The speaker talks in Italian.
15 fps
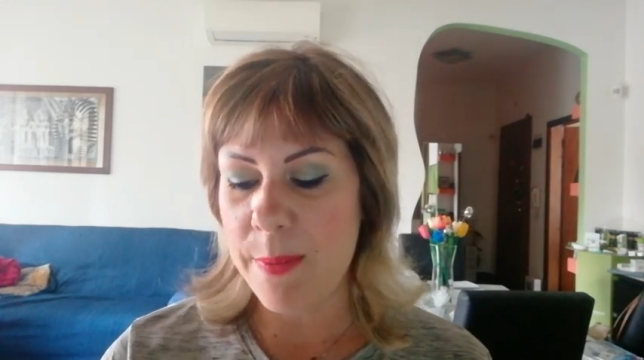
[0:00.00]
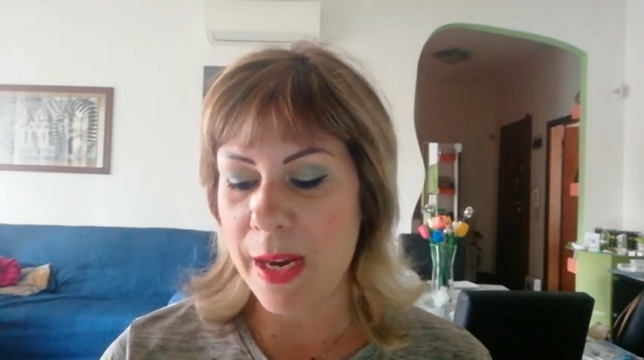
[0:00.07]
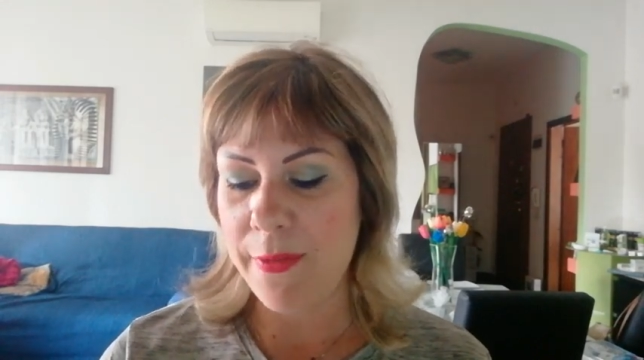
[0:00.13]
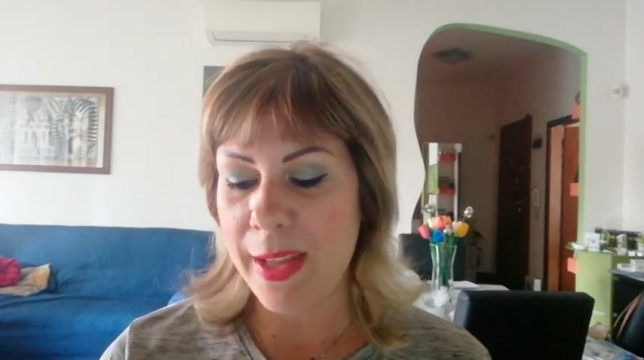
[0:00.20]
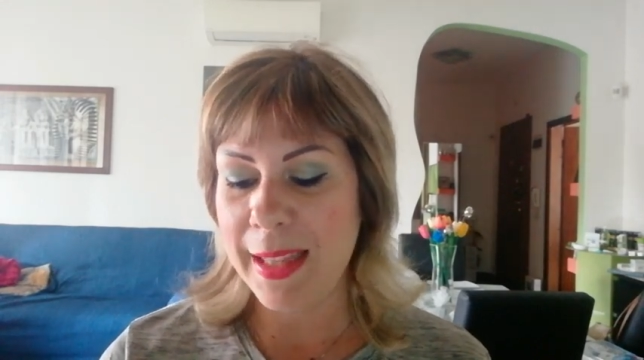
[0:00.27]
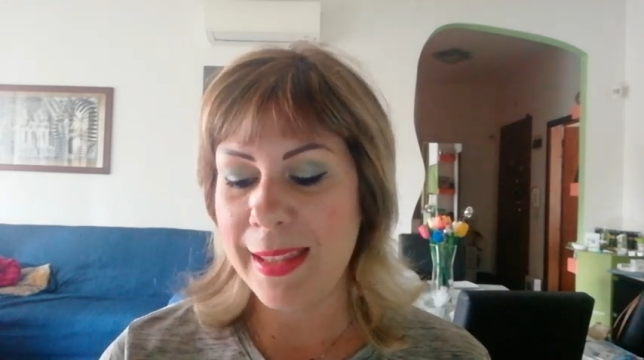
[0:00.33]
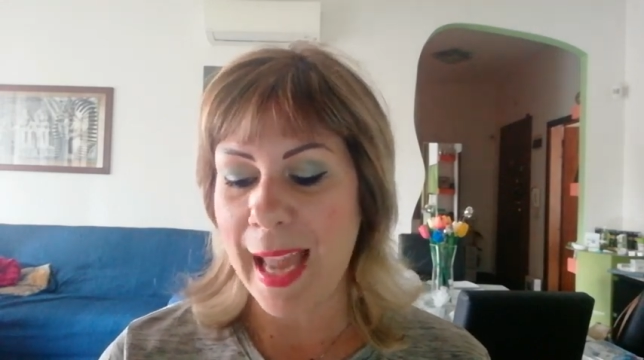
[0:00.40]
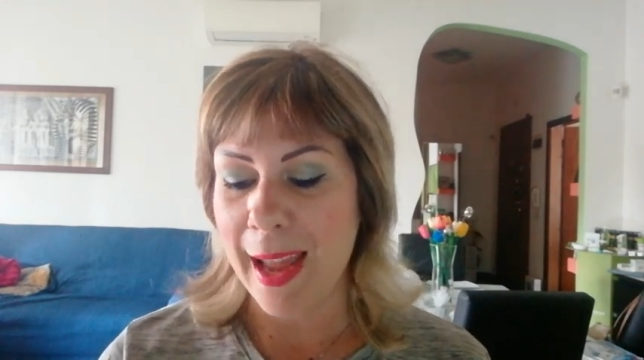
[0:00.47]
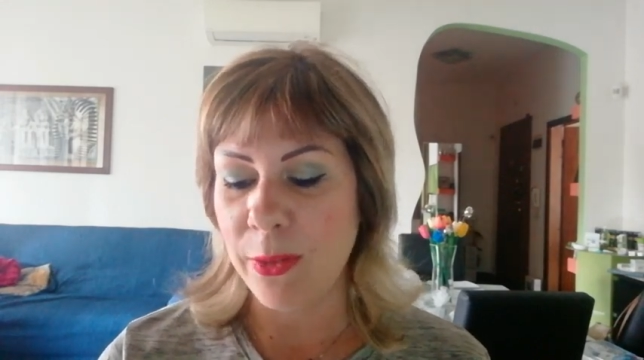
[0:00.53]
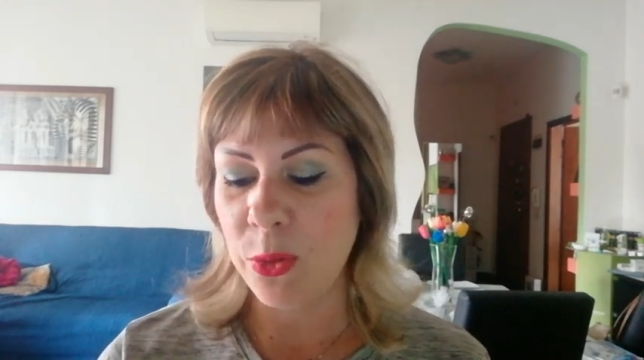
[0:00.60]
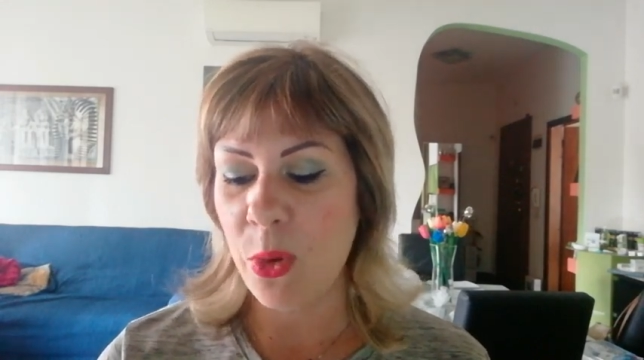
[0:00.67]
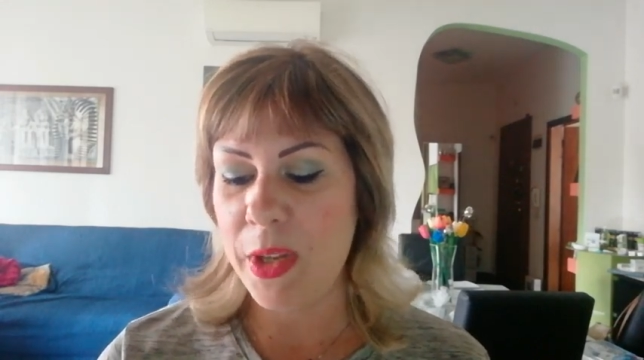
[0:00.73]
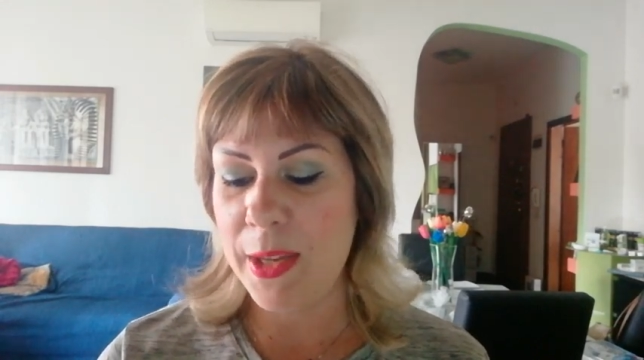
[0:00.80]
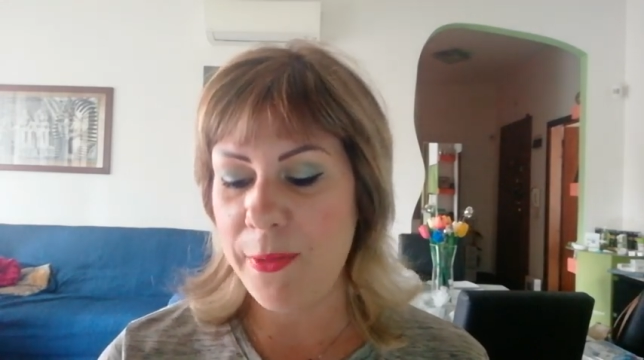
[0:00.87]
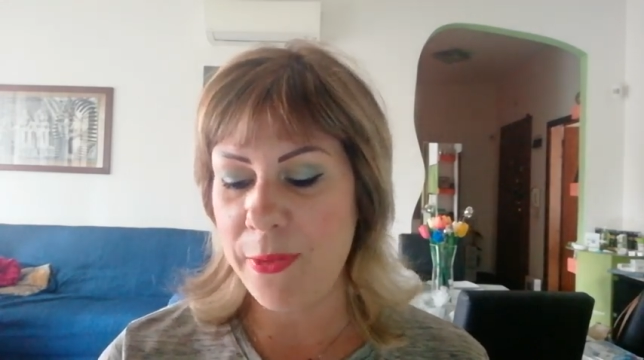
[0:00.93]

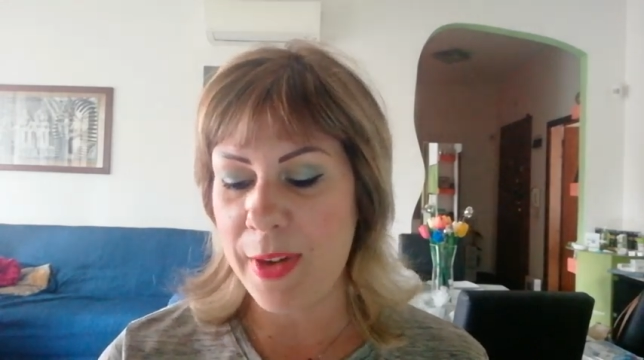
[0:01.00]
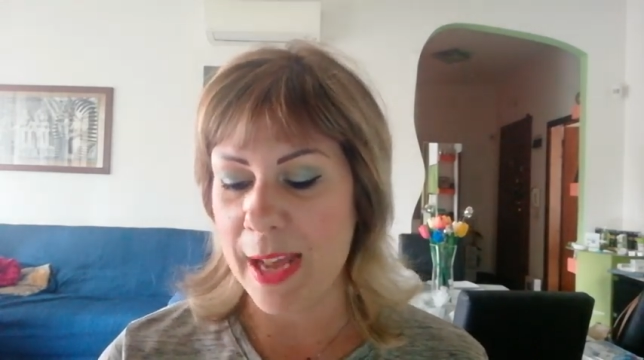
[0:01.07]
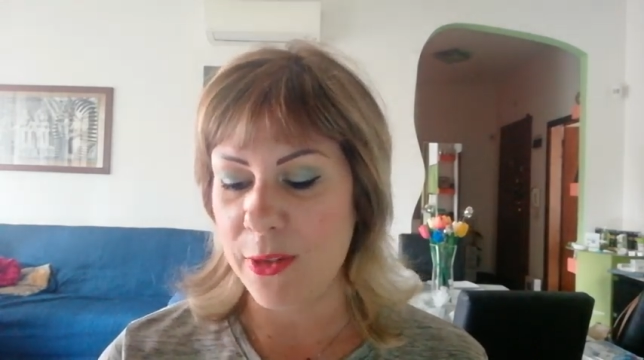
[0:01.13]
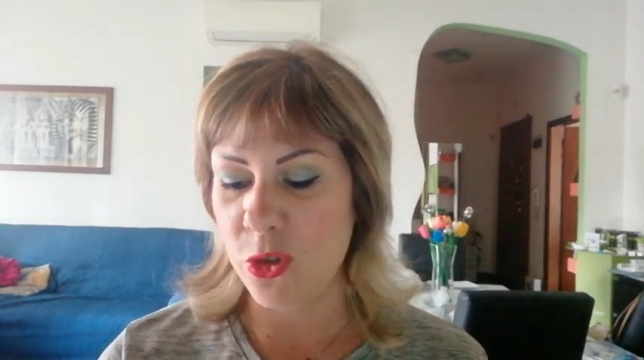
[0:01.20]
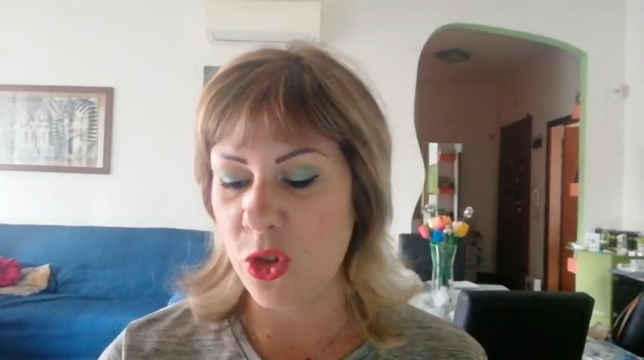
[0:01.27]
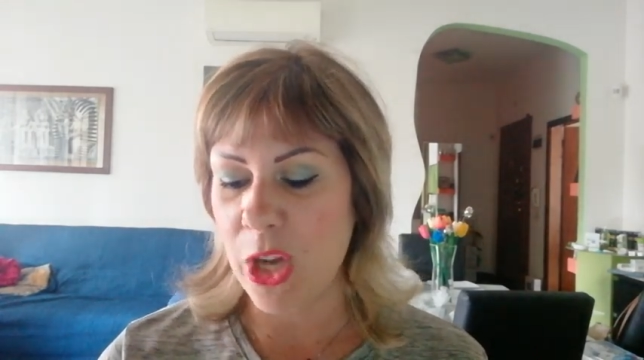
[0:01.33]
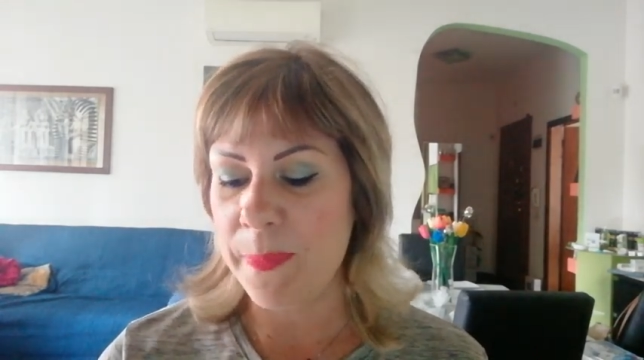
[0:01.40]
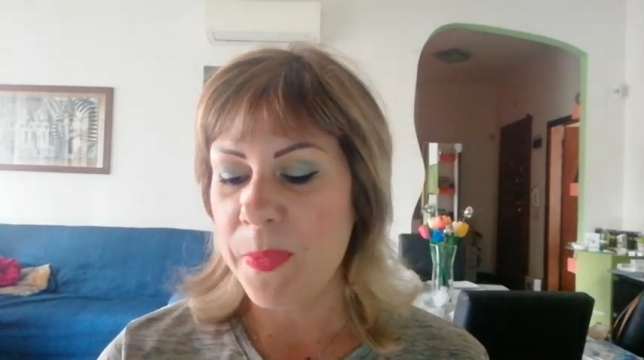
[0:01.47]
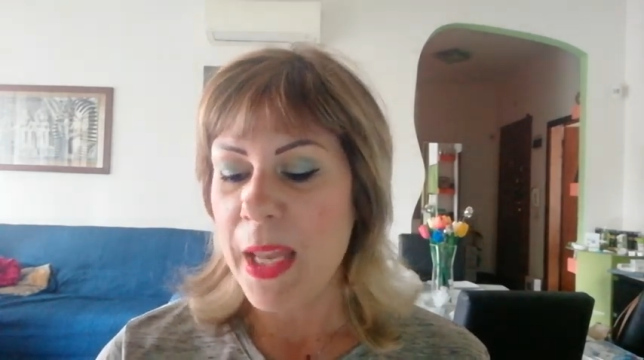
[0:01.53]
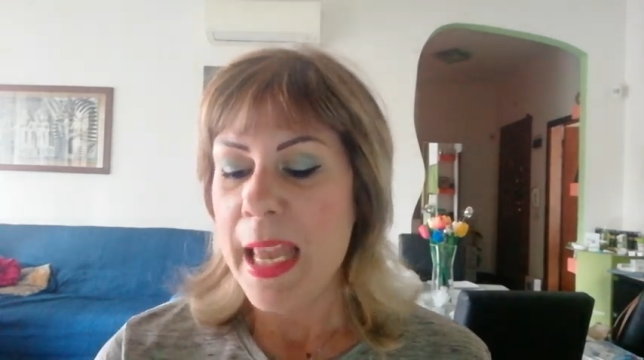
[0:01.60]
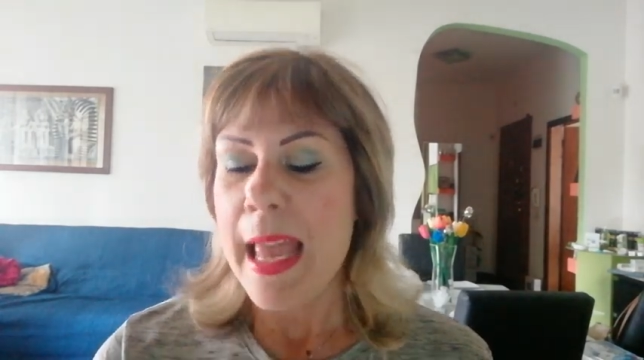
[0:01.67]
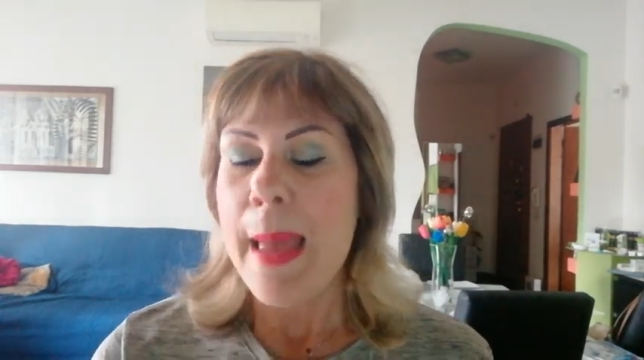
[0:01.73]
brevettato in Francia